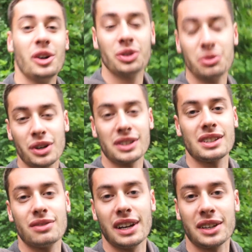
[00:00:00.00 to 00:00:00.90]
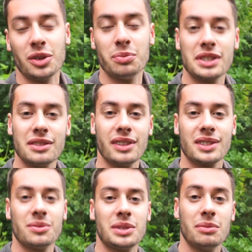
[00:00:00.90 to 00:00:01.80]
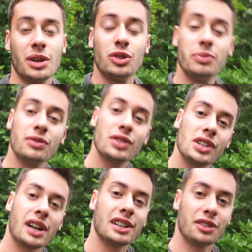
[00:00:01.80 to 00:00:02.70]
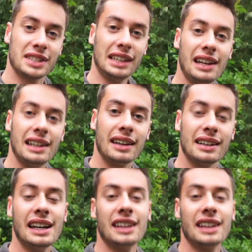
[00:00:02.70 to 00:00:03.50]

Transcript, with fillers: und du möchtest vielleicht noch ein bisschen was zum Thema Gummifischangeln auf Zander lernen,